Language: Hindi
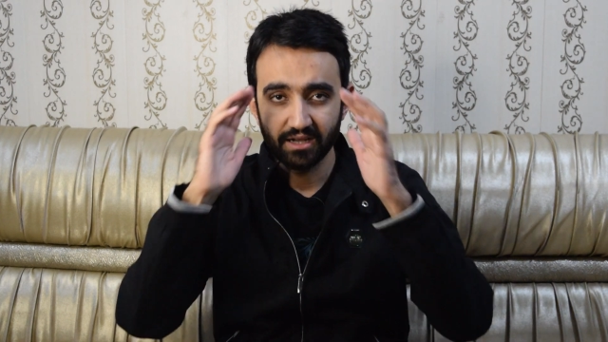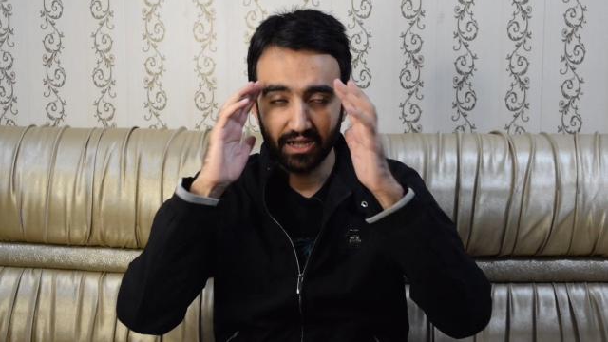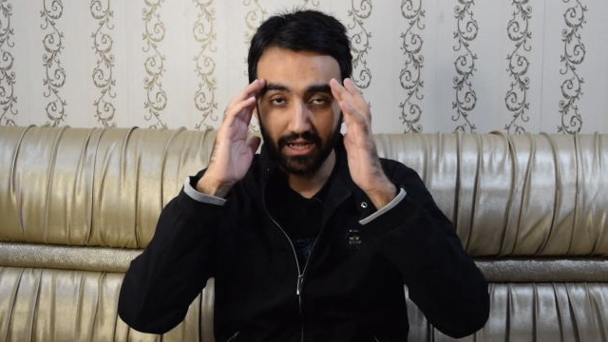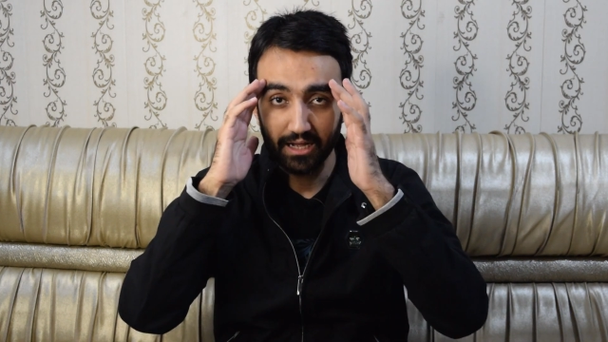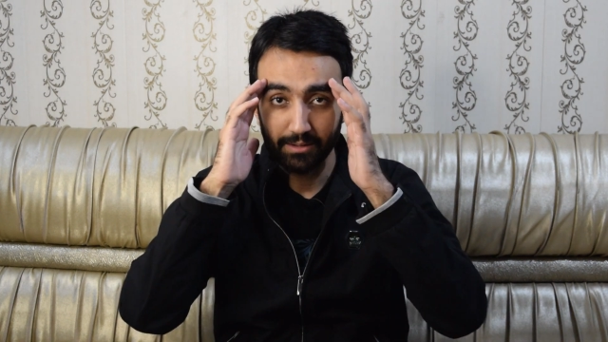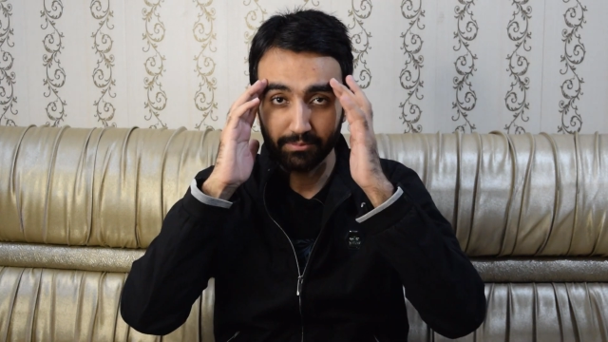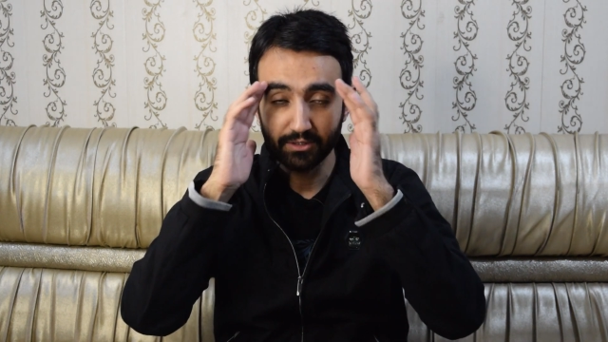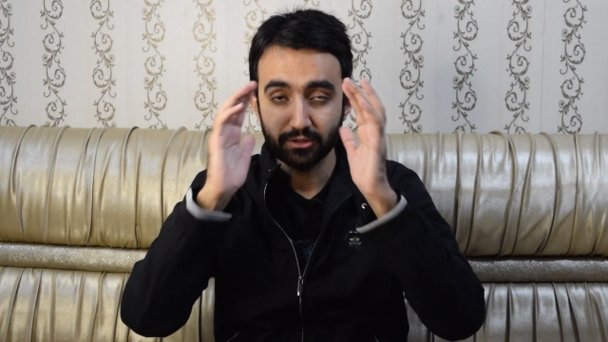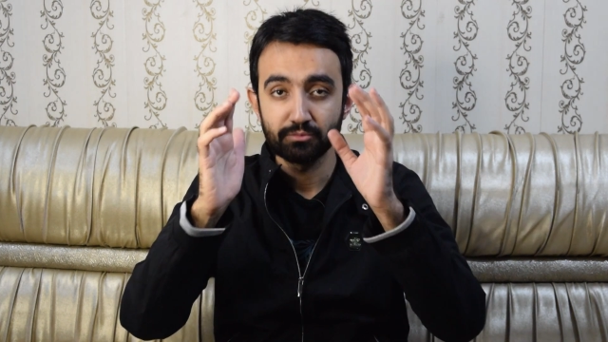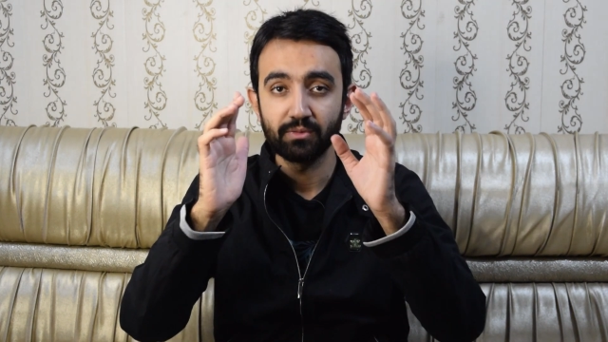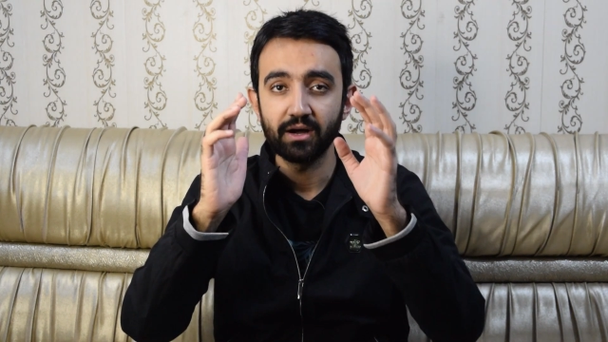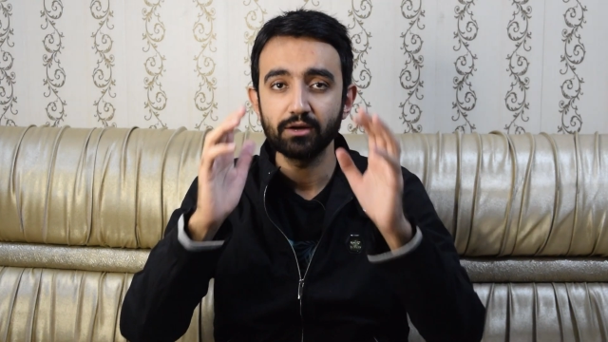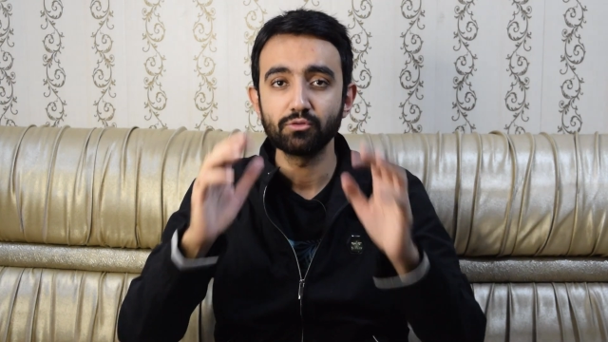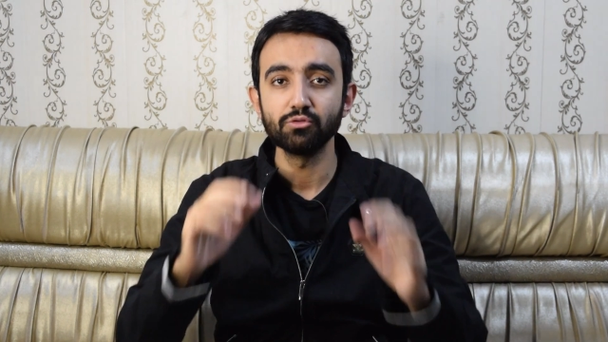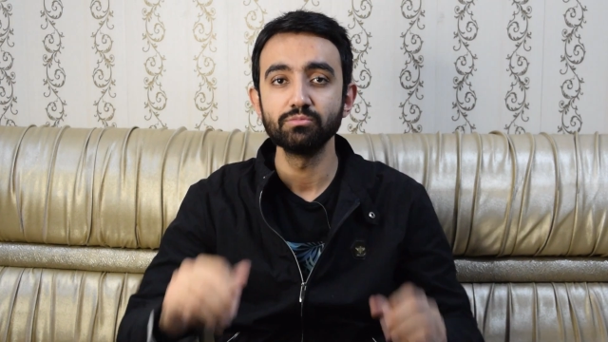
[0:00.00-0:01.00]
आपका
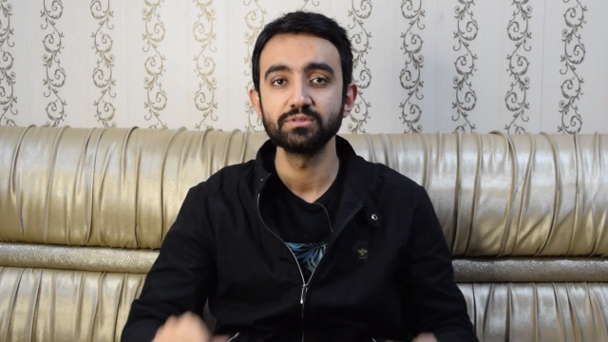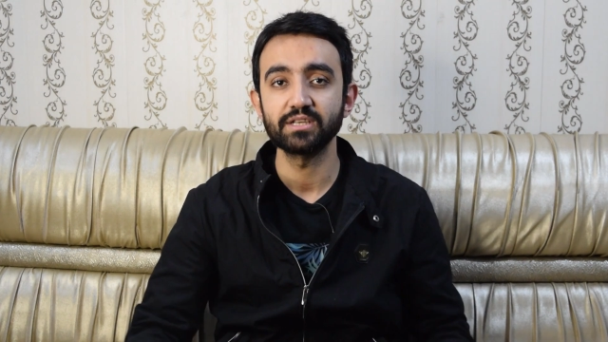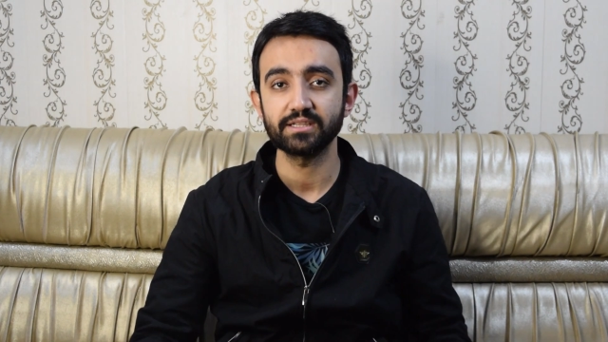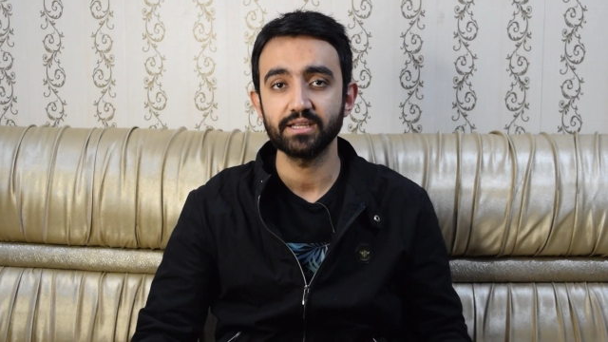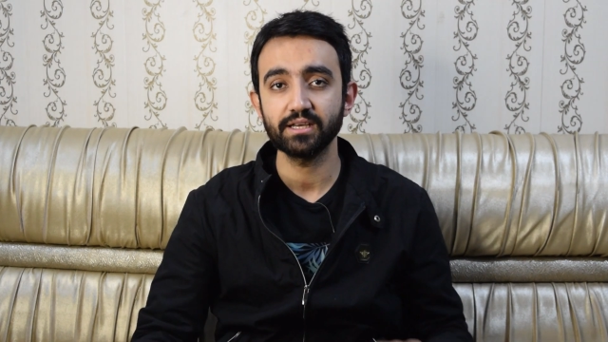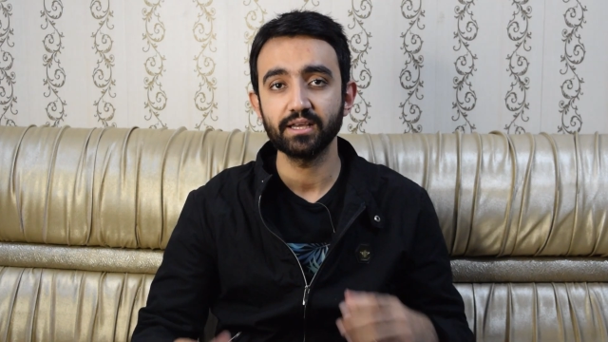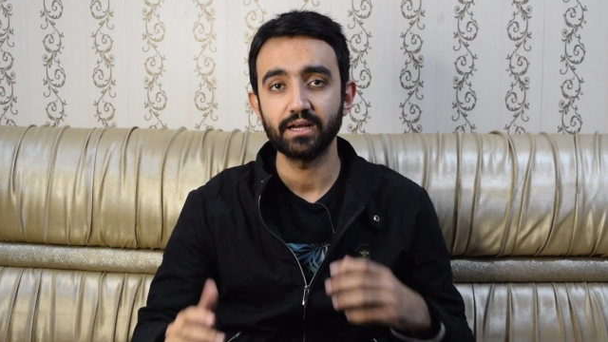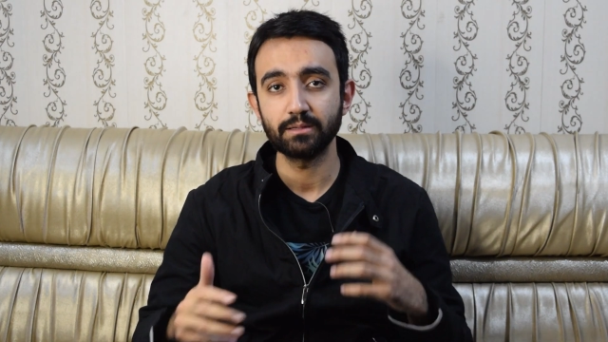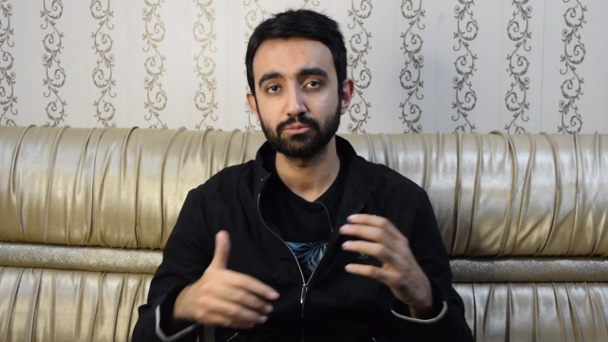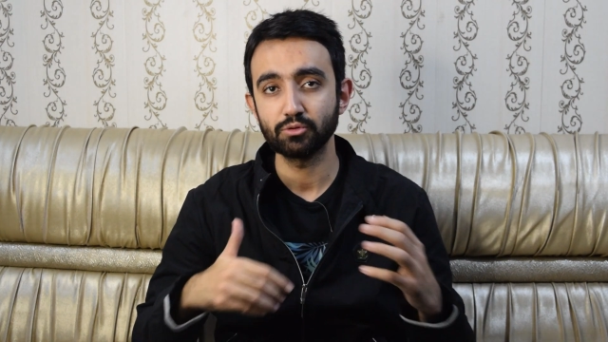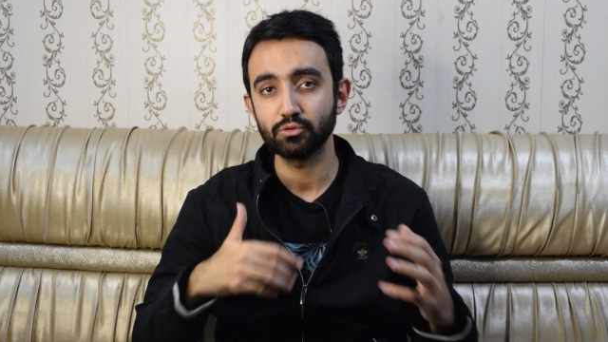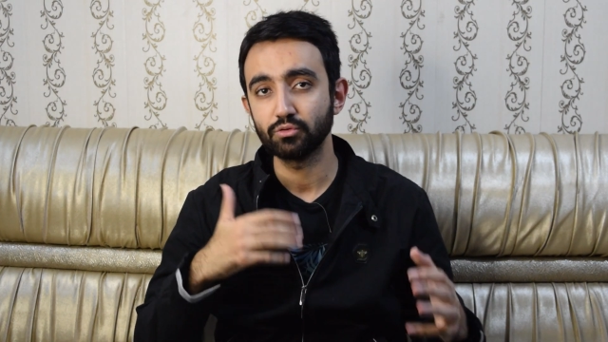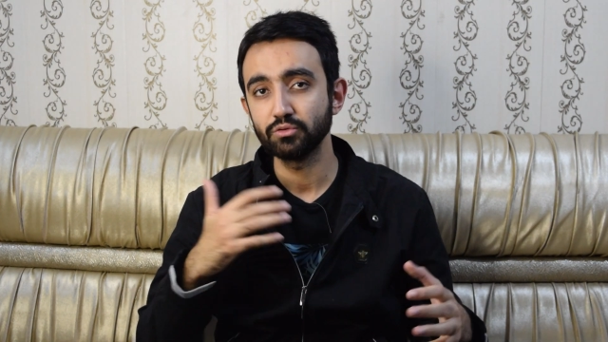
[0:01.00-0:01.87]
दिमाग घूम जाता है कि आपको